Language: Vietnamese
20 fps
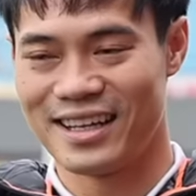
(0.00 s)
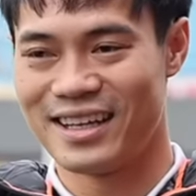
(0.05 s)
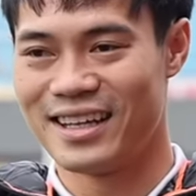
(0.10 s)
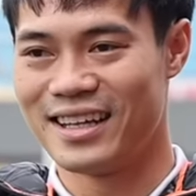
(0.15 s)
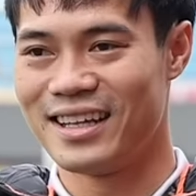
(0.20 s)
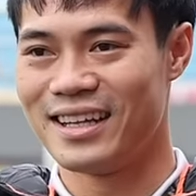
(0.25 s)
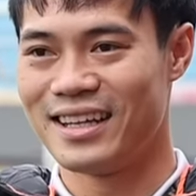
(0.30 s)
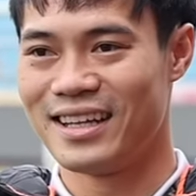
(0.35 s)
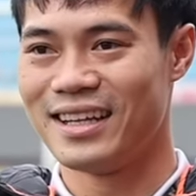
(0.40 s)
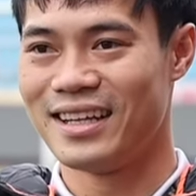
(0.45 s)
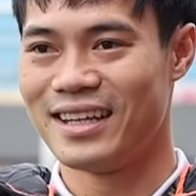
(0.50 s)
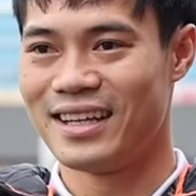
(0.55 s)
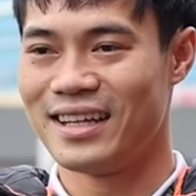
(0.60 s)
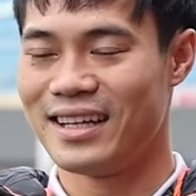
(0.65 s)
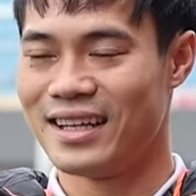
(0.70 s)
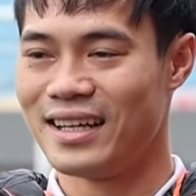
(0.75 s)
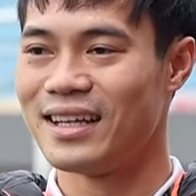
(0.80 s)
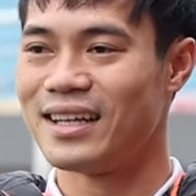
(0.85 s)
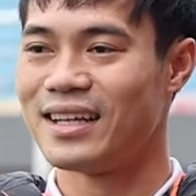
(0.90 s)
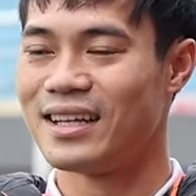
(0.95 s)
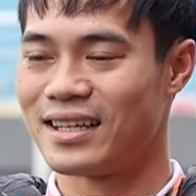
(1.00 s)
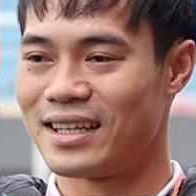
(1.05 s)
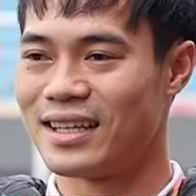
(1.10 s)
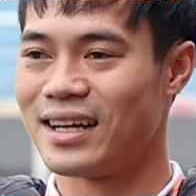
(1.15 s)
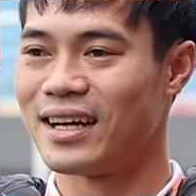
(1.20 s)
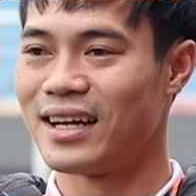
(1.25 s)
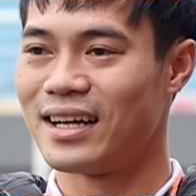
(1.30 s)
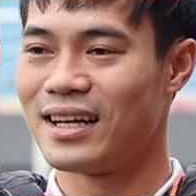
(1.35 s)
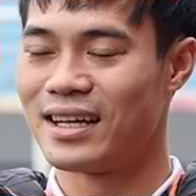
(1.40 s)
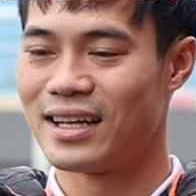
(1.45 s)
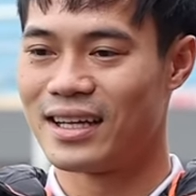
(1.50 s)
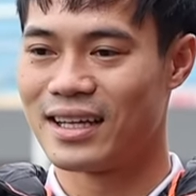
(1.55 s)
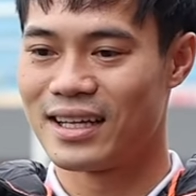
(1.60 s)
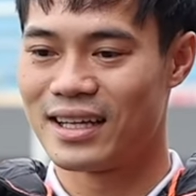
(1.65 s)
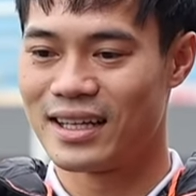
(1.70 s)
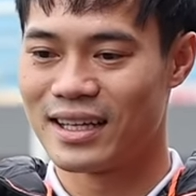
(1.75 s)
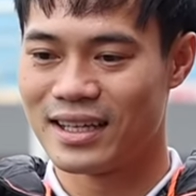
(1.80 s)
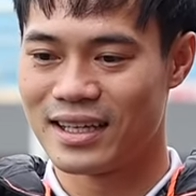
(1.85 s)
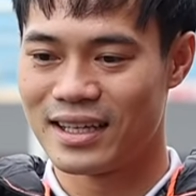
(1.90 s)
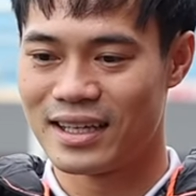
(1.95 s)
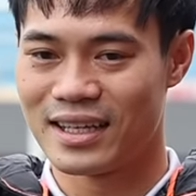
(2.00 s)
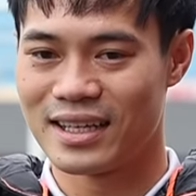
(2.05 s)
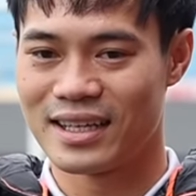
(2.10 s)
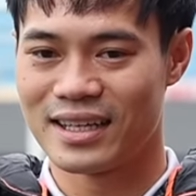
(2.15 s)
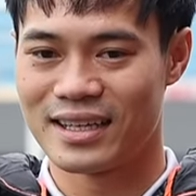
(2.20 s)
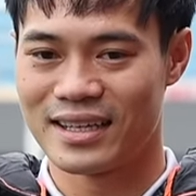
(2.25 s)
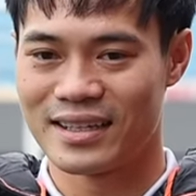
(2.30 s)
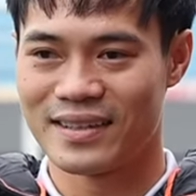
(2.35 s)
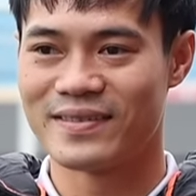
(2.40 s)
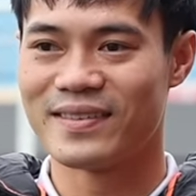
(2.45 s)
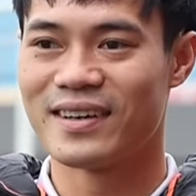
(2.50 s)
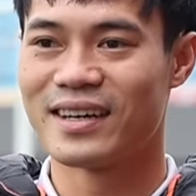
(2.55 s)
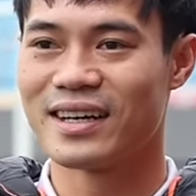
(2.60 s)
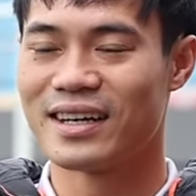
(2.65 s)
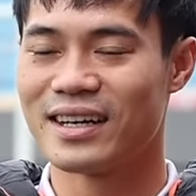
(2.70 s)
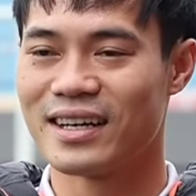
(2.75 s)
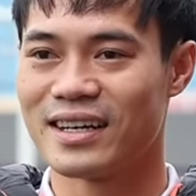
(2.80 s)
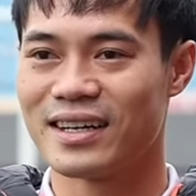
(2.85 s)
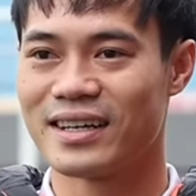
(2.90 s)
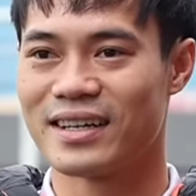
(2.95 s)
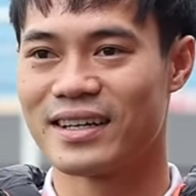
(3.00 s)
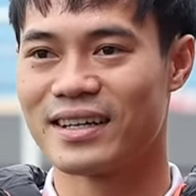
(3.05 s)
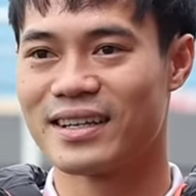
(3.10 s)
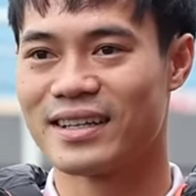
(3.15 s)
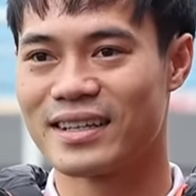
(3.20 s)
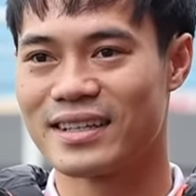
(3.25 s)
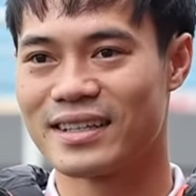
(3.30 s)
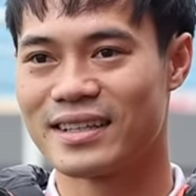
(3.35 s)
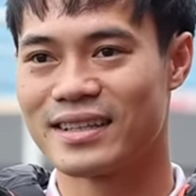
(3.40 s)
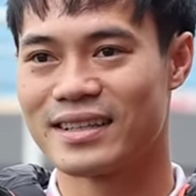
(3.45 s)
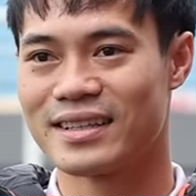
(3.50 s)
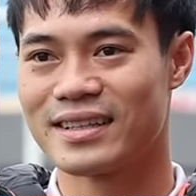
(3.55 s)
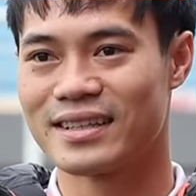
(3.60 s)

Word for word: đồ ăn cho Toàn đấy, bà ấy cảm thấy rất là buồn. Anh cho rằng đấy là một cái